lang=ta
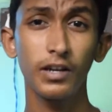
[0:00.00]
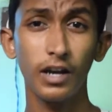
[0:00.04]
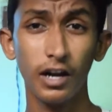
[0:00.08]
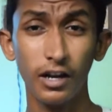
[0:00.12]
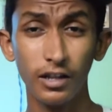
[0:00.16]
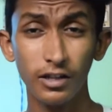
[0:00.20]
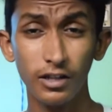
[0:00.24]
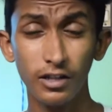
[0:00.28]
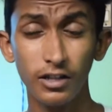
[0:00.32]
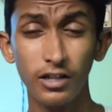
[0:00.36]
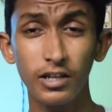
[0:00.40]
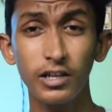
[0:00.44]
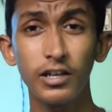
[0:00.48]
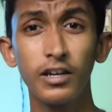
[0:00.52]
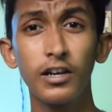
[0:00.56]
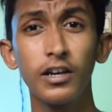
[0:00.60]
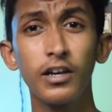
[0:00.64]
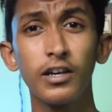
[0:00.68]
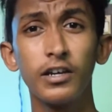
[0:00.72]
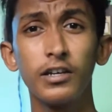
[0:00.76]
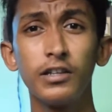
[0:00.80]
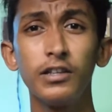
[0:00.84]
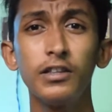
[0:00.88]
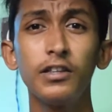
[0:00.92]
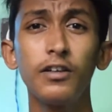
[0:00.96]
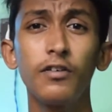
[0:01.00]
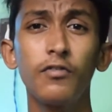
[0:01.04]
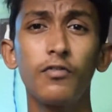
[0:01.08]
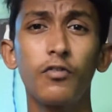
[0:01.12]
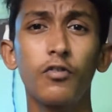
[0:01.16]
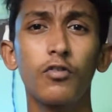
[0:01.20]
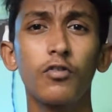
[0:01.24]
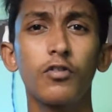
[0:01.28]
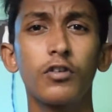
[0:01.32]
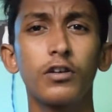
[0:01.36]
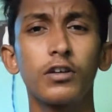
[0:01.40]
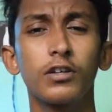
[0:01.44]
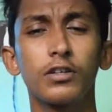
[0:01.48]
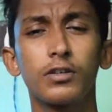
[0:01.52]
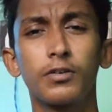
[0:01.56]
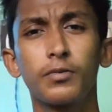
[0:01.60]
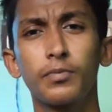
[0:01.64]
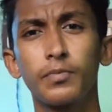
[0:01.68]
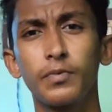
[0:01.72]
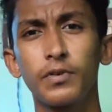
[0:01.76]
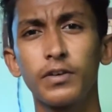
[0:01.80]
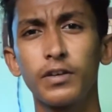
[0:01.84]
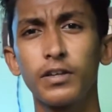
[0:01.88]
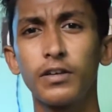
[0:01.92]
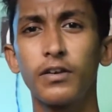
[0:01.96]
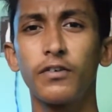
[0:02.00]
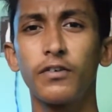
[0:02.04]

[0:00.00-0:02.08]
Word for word: நடந்தது இந்த ஃபோனோட ஸ்பீ